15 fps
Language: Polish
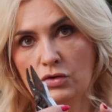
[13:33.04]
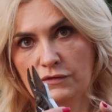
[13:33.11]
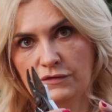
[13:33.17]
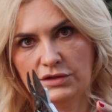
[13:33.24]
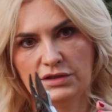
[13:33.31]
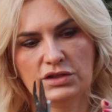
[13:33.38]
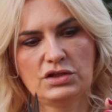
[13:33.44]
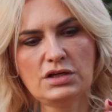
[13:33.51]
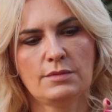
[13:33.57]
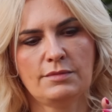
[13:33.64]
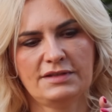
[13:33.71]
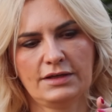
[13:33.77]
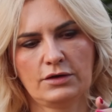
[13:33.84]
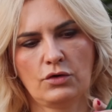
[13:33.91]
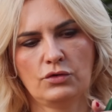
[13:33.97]
Oczywiście,
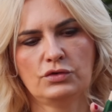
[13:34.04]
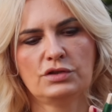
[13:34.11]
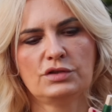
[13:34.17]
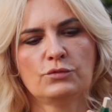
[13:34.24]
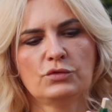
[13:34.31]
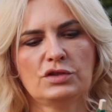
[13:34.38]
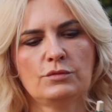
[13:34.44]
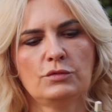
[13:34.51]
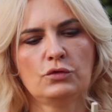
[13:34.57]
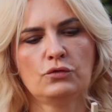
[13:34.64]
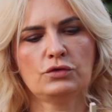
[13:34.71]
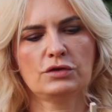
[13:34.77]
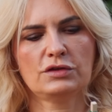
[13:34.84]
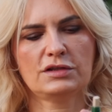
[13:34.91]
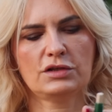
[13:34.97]
żeby zakończyć, musimy
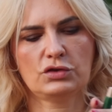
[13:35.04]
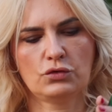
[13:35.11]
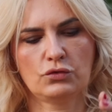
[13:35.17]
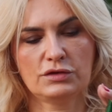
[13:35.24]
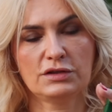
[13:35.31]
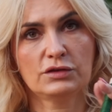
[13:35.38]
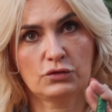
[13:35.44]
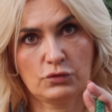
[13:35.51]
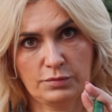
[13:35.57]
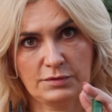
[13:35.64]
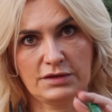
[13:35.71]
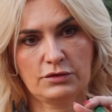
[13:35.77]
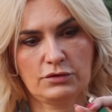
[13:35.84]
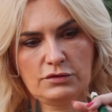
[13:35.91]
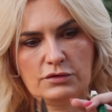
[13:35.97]
uciąć nasz drucik.
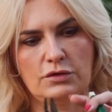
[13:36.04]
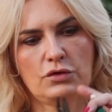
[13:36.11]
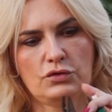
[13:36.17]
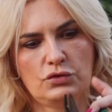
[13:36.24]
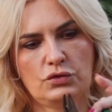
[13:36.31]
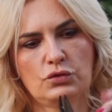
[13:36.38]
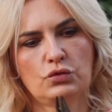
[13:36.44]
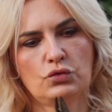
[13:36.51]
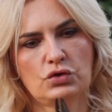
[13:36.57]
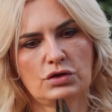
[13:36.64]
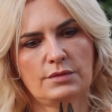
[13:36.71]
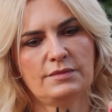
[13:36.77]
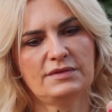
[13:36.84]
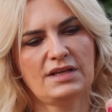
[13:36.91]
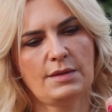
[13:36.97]
Zróbcie to z dość
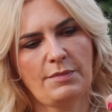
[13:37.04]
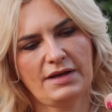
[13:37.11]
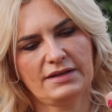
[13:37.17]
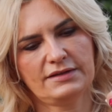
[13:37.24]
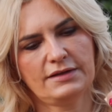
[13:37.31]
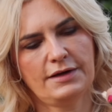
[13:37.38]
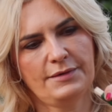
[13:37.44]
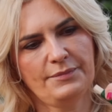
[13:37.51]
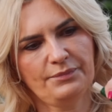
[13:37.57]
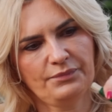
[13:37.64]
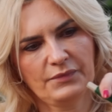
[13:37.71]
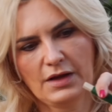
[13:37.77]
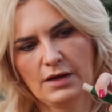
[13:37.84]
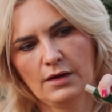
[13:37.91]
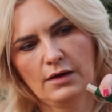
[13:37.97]
dużym zapasem.
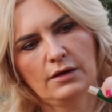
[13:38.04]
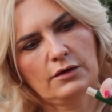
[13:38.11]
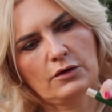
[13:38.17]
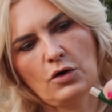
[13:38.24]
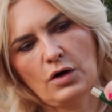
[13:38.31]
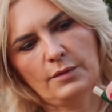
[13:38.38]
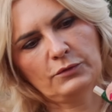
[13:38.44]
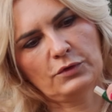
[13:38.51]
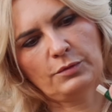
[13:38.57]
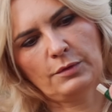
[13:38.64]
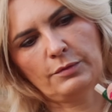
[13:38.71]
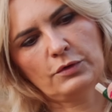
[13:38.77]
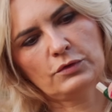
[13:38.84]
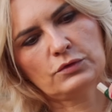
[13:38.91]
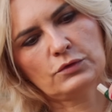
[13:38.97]
Kocham to
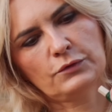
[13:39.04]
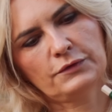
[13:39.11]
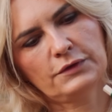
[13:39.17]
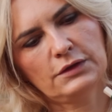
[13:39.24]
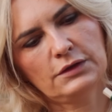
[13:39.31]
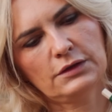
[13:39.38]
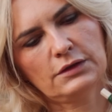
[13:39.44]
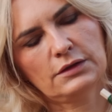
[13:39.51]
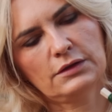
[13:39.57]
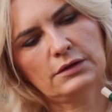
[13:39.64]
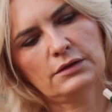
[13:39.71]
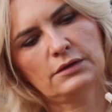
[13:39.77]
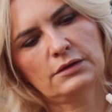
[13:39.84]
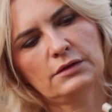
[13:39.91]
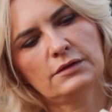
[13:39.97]
po prostu w, tych,
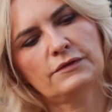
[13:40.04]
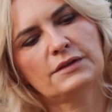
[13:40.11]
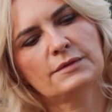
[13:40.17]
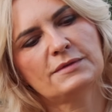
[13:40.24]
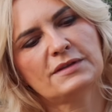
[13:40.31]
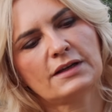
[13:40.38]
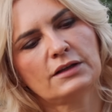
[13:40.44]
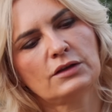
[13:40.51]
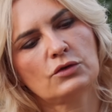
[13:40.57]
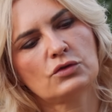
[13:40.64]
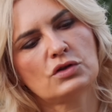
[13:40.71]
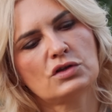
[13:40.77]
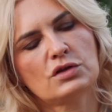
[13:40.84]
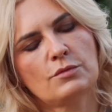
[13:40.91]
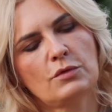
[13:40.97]
e, w tym
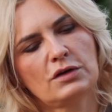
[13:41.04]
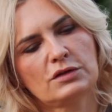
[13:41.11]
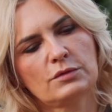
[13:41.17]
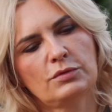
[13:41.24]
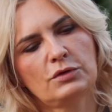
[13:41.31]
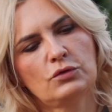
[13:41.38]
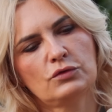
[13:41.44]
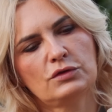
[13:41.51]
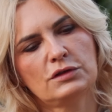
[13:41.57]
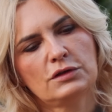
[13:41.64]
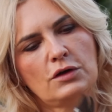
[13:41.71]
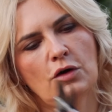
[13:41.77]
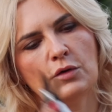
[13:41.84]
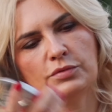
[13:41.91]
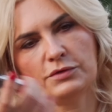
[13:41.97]
sekatorze, że mogę sobie
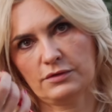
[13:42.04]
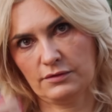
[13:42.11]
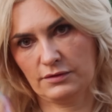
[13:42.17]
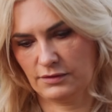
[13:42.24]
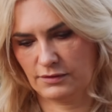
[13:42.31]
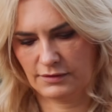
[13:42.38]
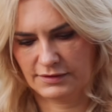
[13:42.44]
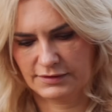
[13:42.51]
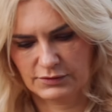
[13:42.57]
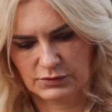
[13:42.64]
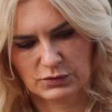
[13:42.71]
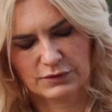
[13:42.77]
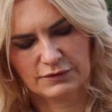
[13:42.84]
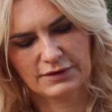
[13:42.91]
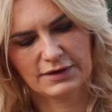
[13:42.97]
drucik obciąć. To jest
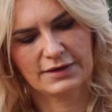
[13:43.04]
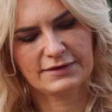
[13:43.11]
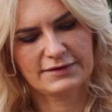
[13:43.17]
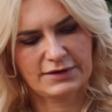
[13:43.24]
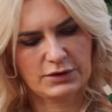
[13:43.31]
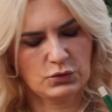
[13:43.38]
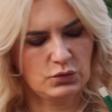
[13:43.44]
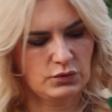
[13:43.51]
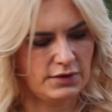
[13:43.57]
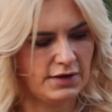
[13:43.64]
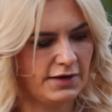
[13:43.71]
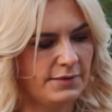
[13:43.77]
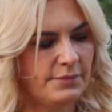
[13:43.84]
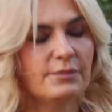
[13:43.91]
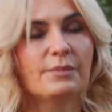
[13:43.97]
dosłownie
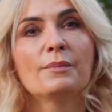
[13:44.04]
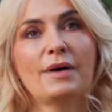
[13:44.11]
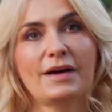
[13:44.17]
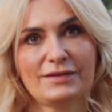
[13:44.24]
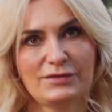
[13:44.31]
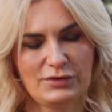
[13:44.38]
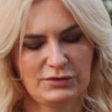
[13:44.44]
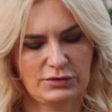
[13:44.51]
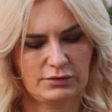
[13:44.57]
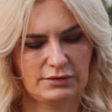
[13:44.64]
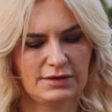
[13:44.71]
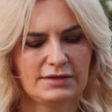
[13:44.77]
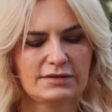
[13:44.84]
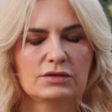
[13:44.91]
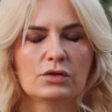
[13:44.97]
sekunda. Bardzo
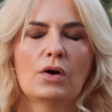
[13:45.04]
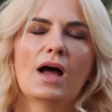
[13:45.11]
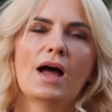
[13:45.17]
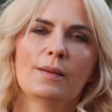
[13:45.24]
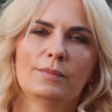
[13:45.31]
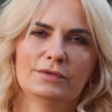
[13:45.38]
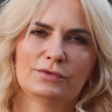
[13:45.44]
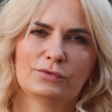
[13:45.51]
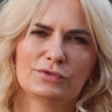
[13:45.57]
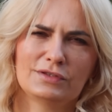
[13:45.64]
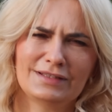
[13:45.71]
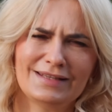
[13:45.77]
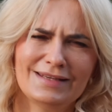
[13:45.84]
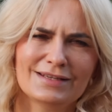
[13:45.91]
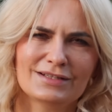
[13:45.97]
istotne jest to, aby
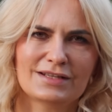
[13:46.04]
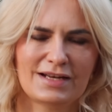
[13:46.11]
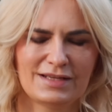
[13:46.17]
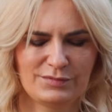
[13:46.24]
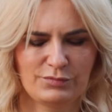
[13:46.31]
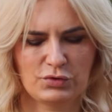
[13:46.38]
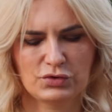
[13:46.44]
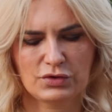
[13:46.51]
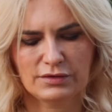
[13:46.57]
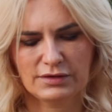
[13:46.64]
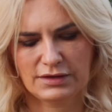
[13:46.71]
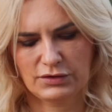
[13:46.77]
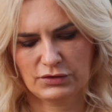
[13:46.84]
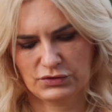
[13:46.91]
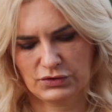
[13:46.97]
drucik jeszcze raz
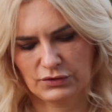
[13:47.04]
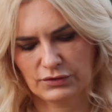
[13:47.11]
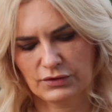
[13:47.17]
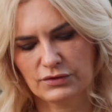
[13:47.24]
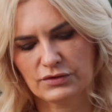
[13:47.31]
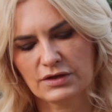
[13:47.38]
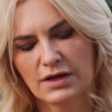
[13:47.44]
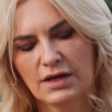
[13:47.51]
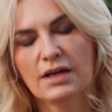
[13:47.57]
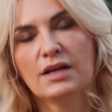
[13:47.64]
porządnie dociągnąć.